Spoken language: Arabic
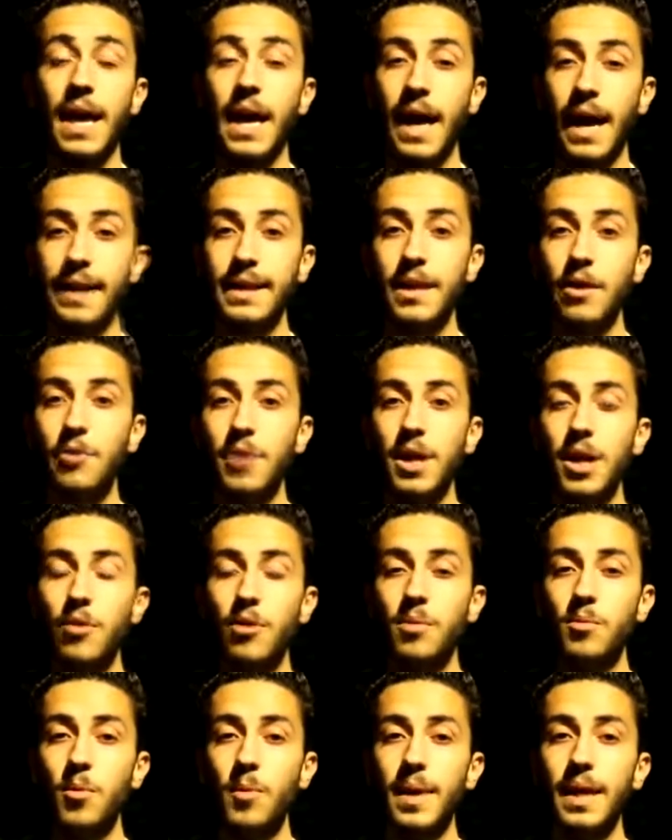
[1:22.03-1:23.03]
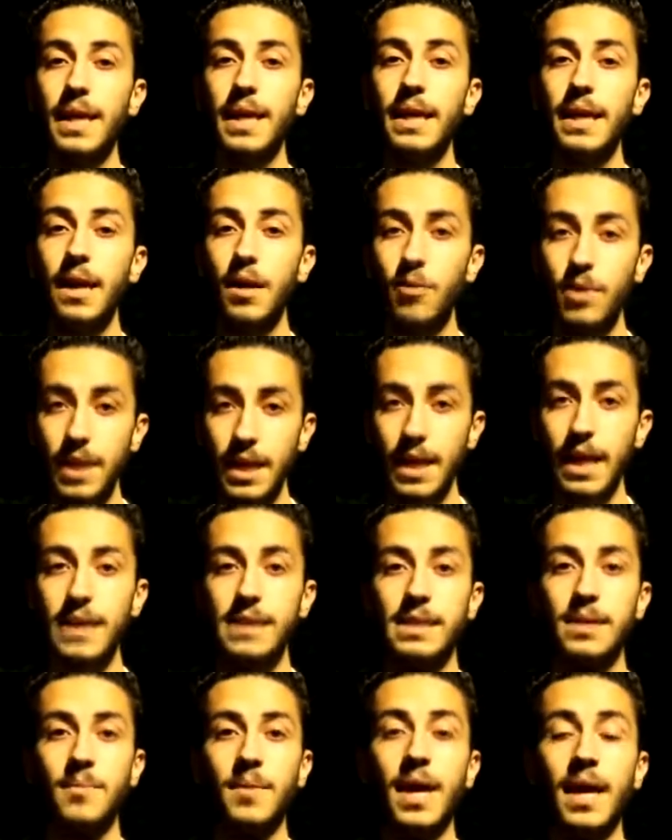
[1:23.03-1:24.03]
الدورية والمبكرة واللي
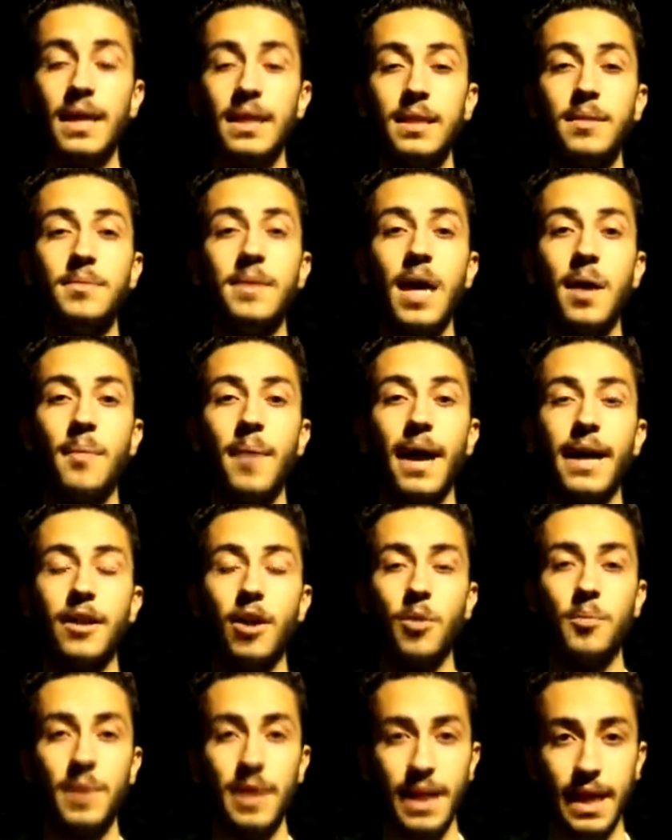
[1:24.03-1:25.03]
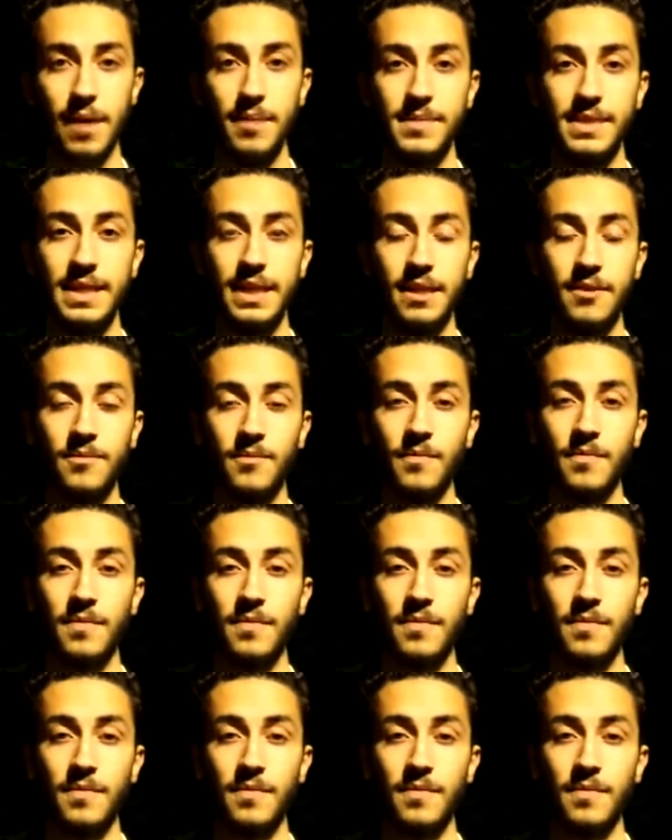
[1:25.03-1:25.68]
لازم تبدأ بعد عمر الخمسين